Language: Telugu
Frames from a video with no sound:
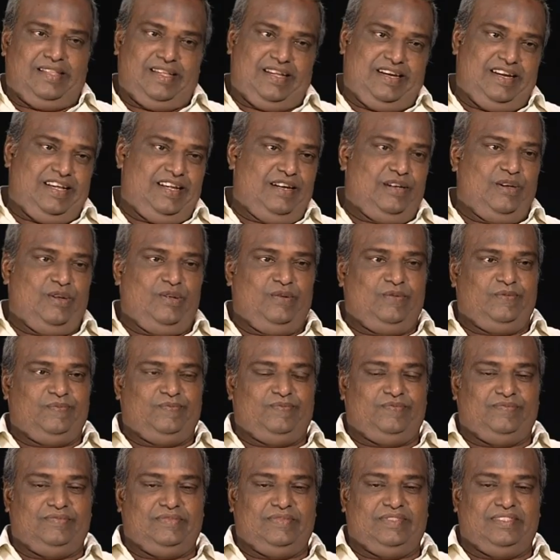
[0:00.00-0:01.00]
తెనాలిలో
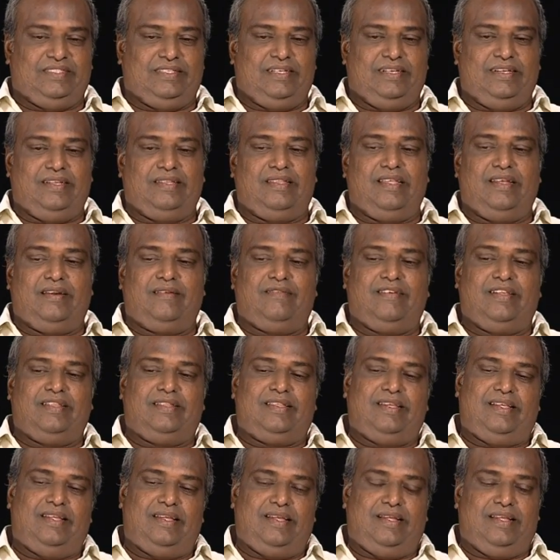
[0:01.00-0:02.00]
ఆ
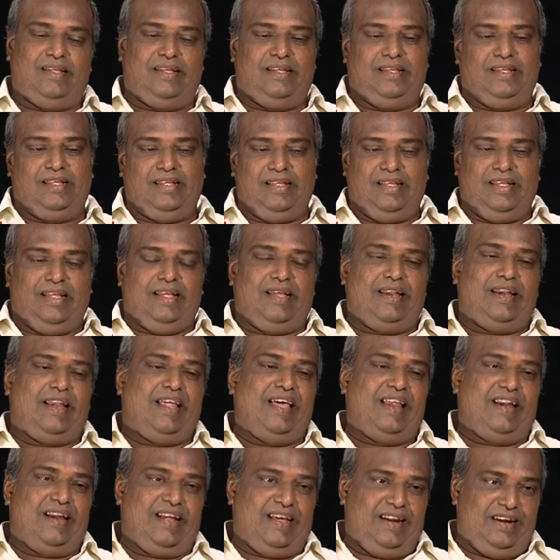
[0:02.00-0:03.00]
తర్వాత
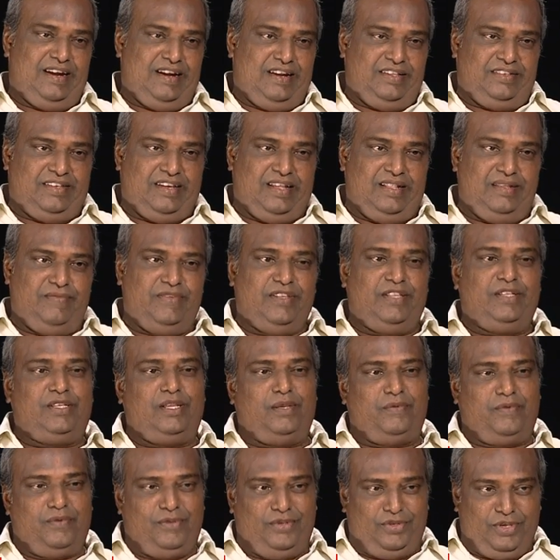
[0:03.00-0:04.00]
నాన్నగారు నన్ను
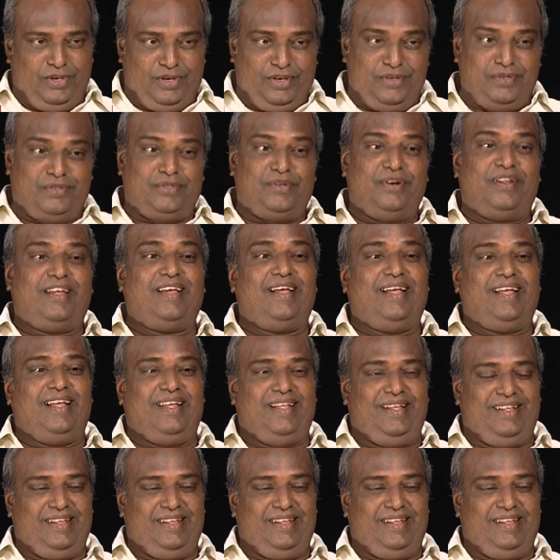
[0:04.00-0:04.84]
చదివించి ఉద్యోగస్తుడిగా